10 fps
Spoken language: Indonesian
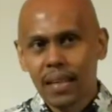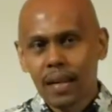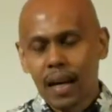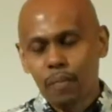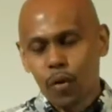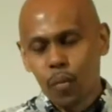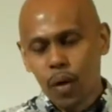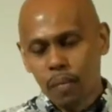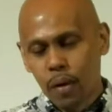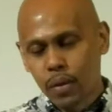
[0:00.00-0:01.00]
Karena
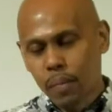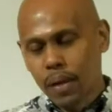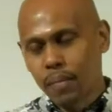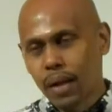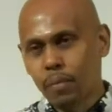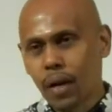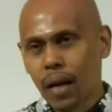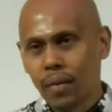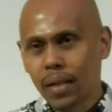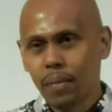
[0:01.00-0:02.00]
pergumulan manusia paling berat bukan
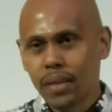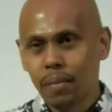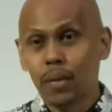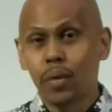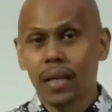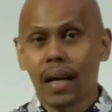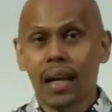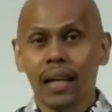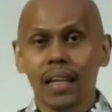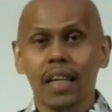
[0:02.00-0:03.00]
lawan iblis. Iblis sudah dikalahkan.